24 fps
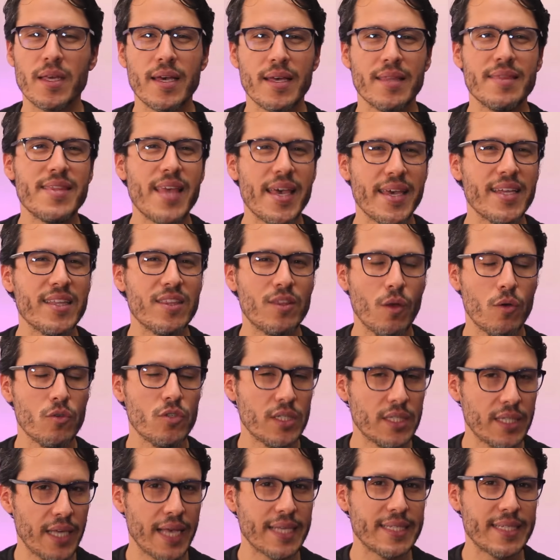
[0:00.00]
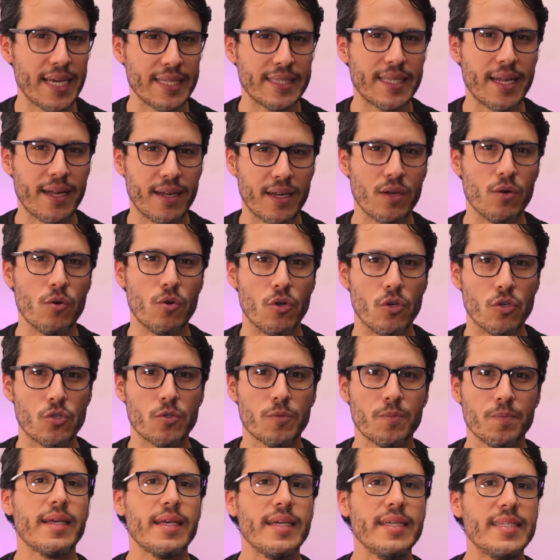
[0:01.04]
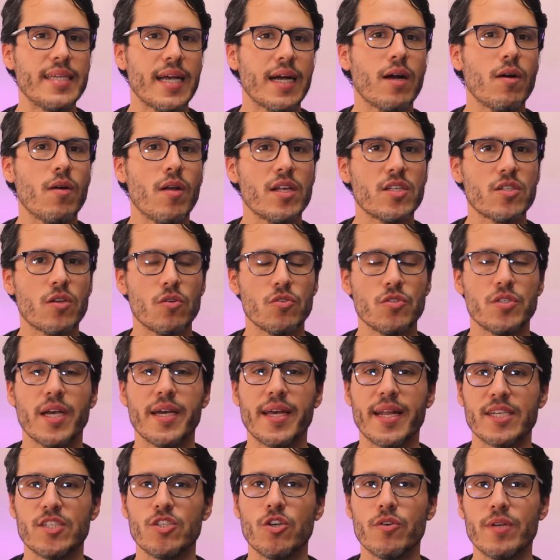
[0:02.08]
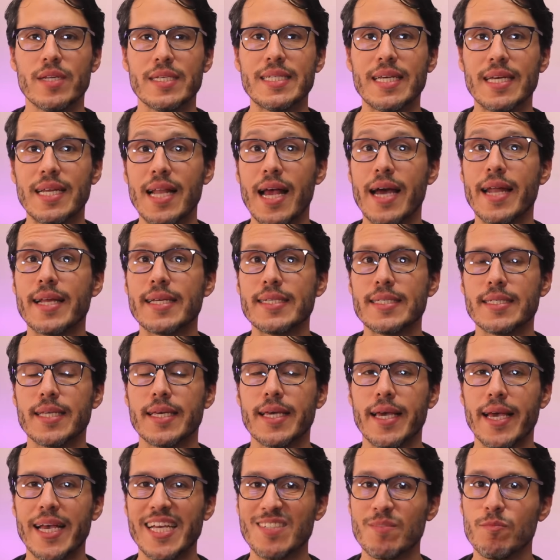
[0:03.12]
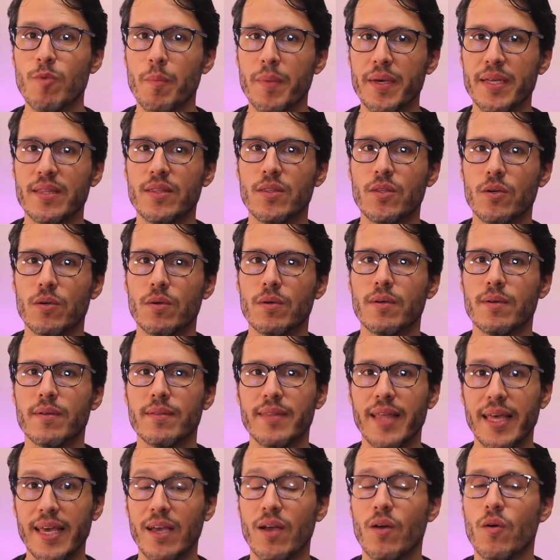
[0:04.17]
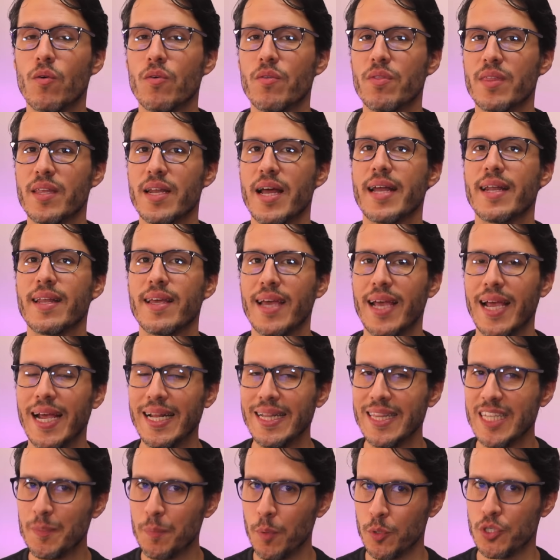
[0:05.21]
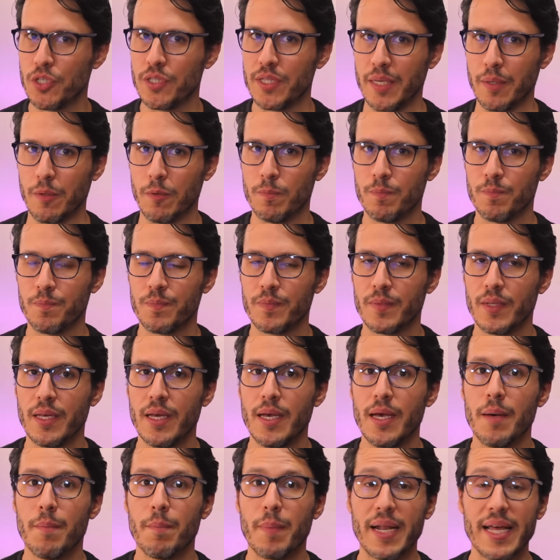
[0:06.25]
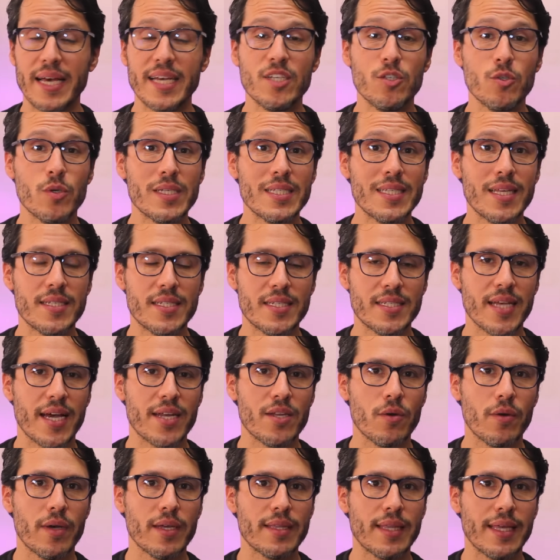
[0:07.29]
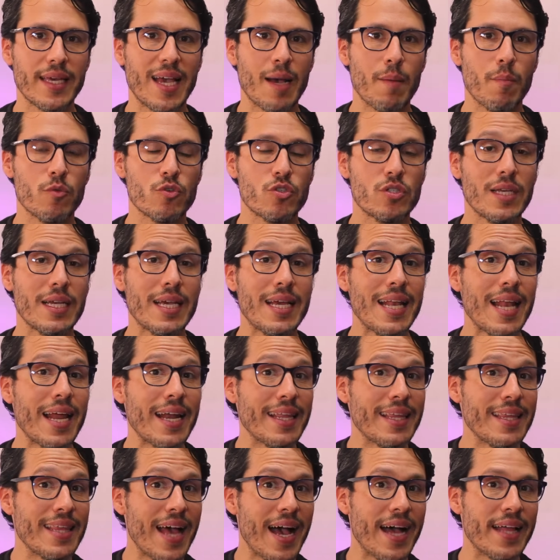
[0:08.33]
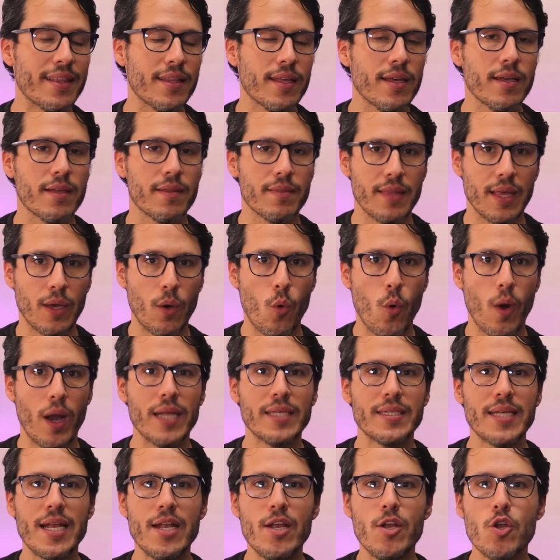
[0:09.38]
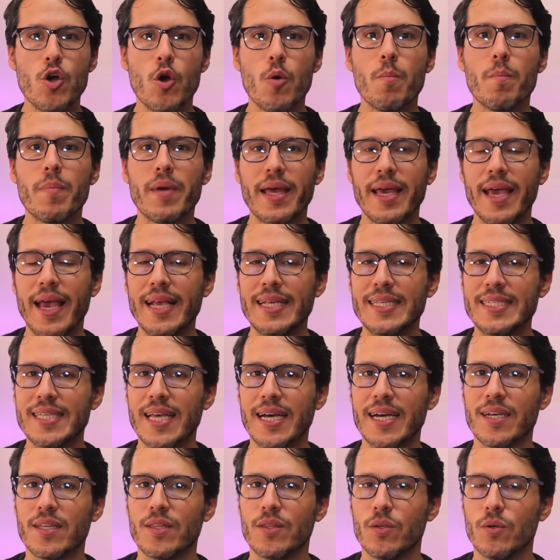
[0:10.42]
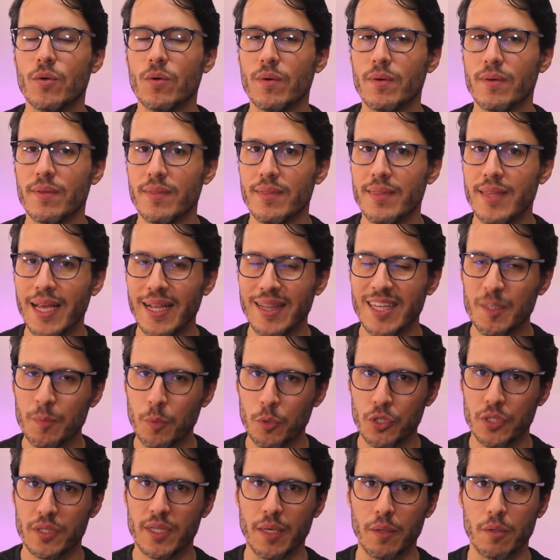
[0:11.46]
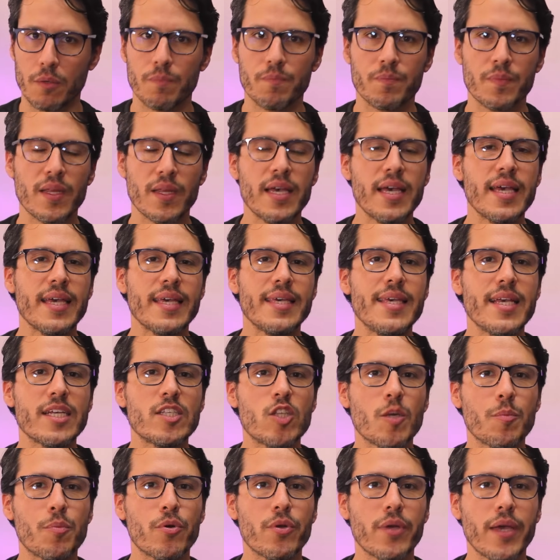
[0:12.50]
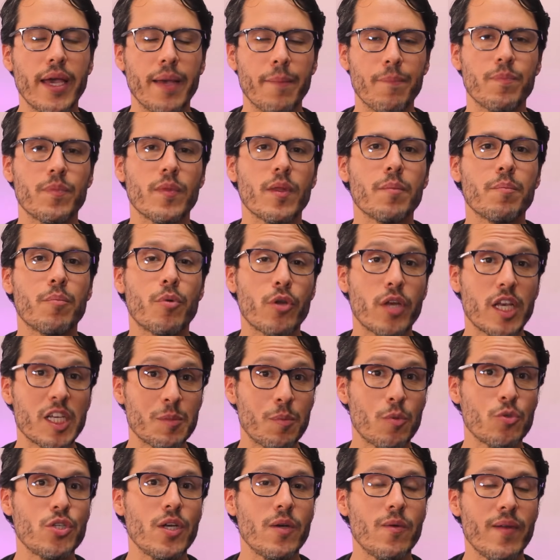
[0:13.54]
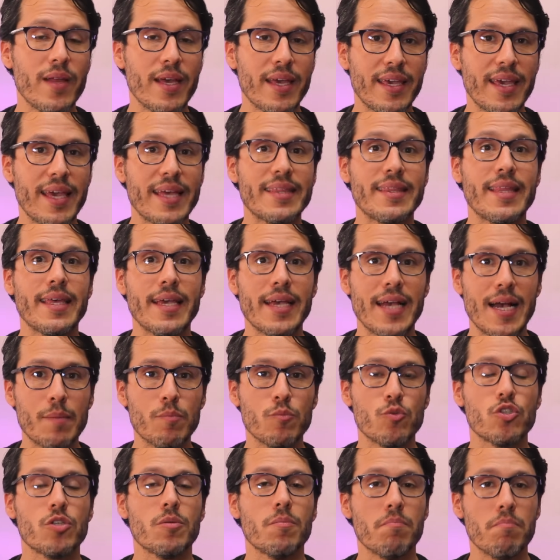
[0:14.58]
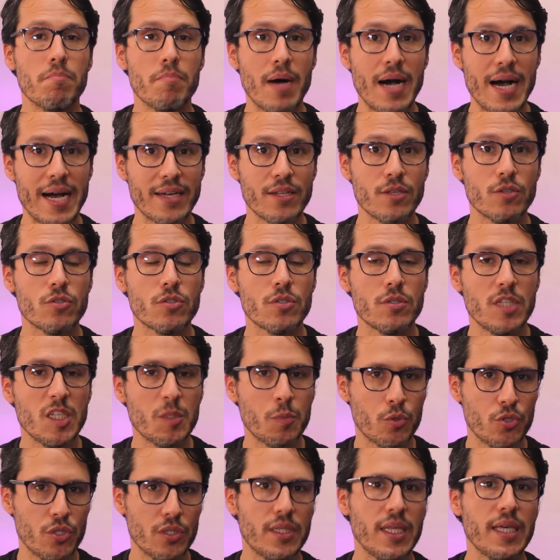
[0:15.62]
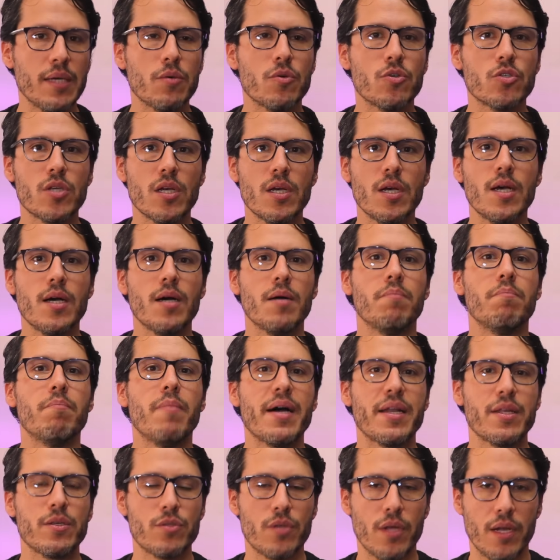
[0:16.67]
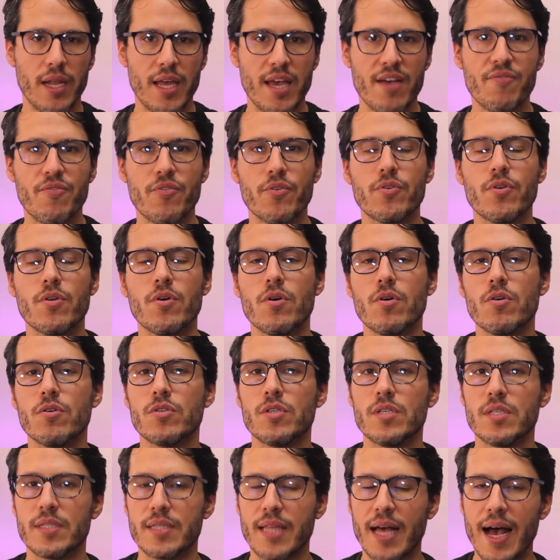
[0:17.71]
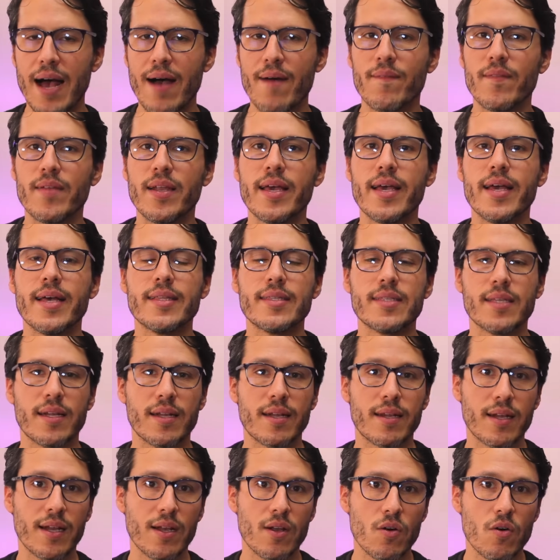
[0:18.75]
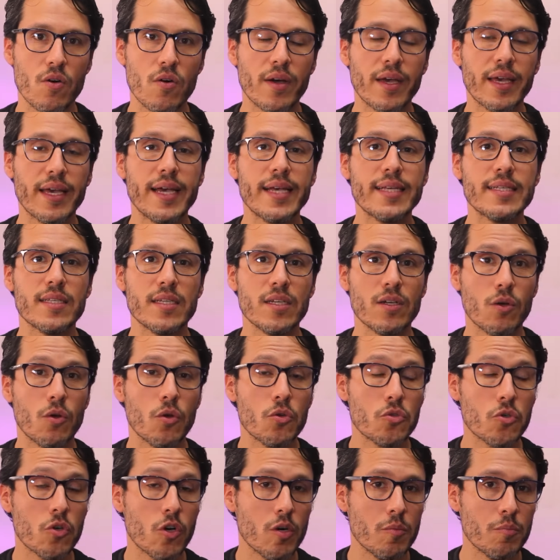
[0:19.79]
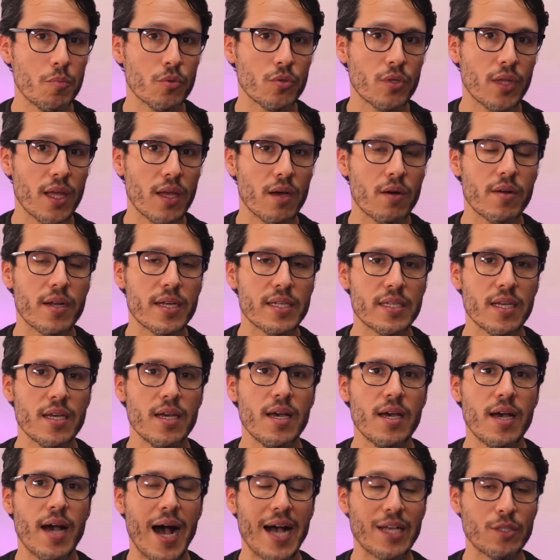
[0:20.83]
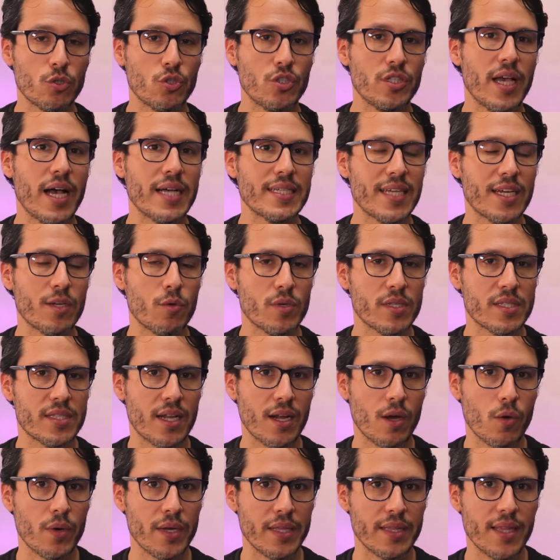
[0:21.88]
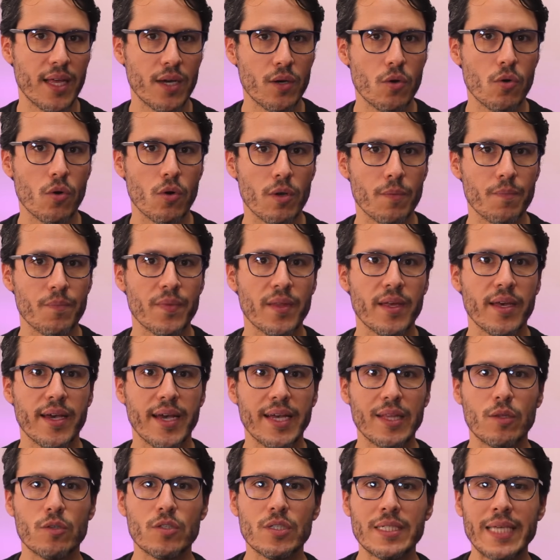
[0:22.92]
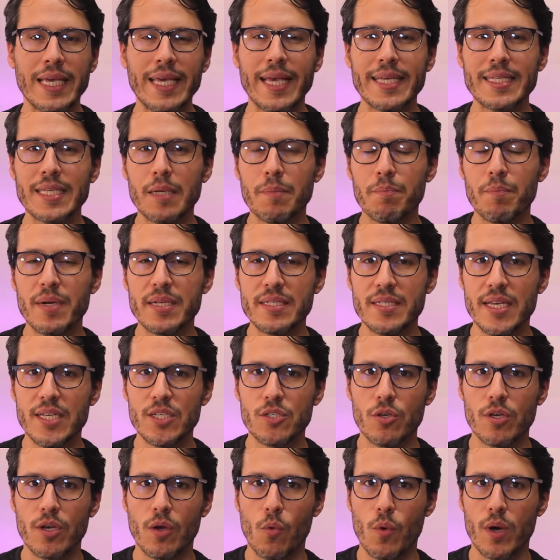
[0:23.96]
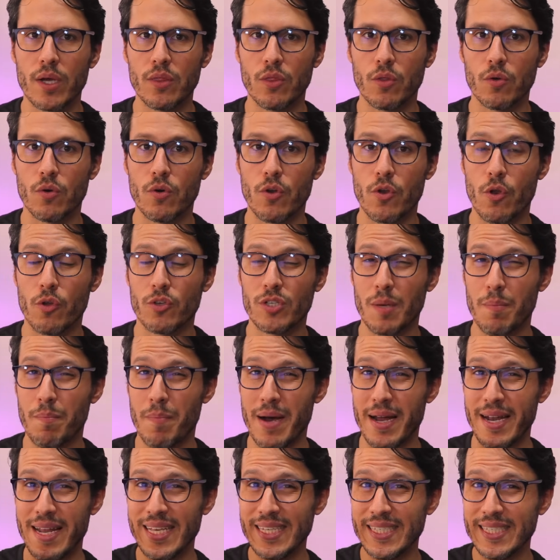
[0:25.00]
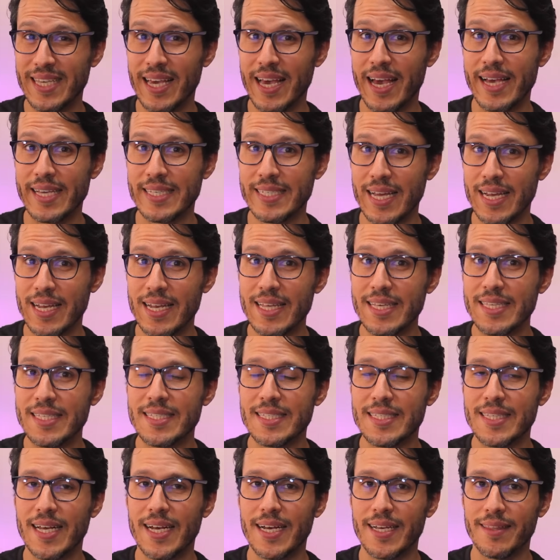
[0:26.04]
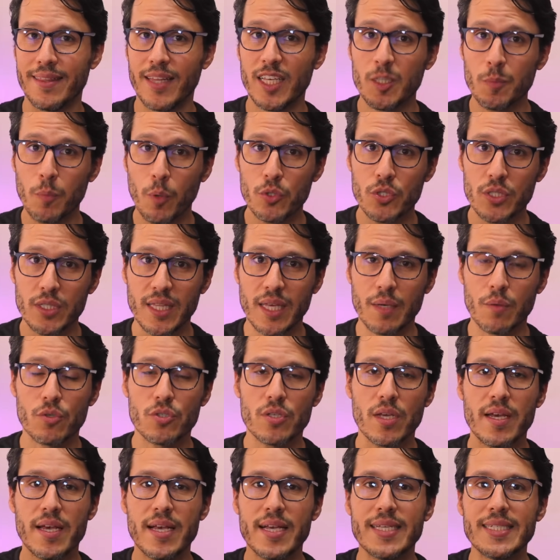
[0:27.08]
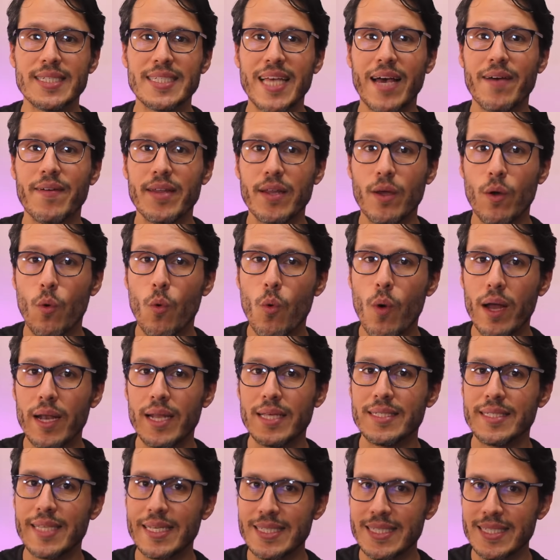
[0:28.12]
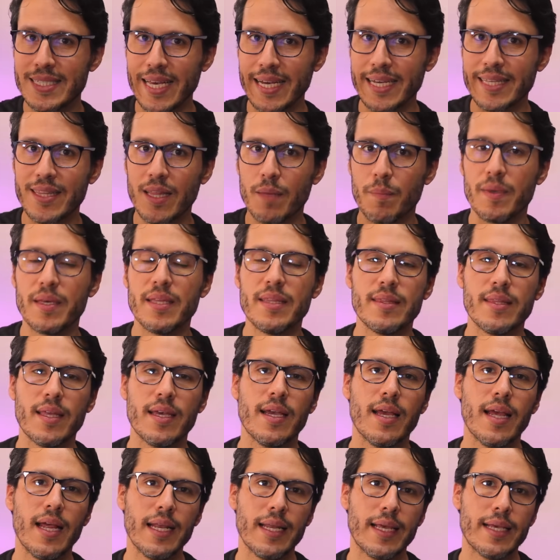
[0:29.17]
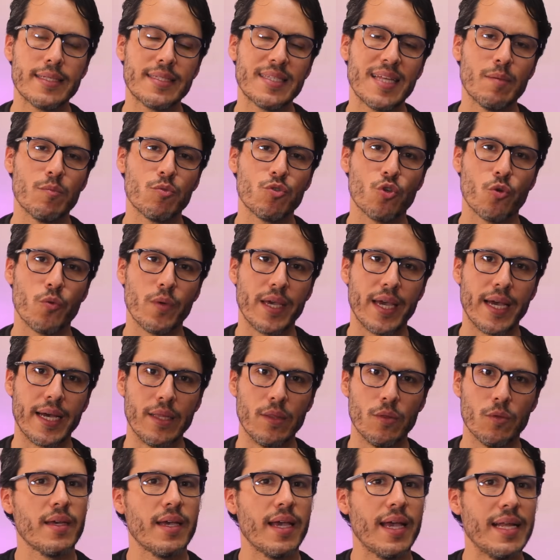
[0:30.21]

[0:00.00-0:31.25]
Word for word: De ahí entonces que sea tan riguroso. Y ya con las consideraciones claras, es momento de encontrar el dispositivo. Para ello es necesario que tengamos claridad de cuál es el nombre exacto del dispositivo. ¿Y esto por qué? porque es posible que tengamos varios dispositivos, varios teléfonos, tablets, relojes, incluso computadoras asociadas a nuestra cuenta Google. Entonces hay que ser preciso en cuando nos aparezca esa lista de dispositivos, saber cuál es exactamente el que estamos ubicando.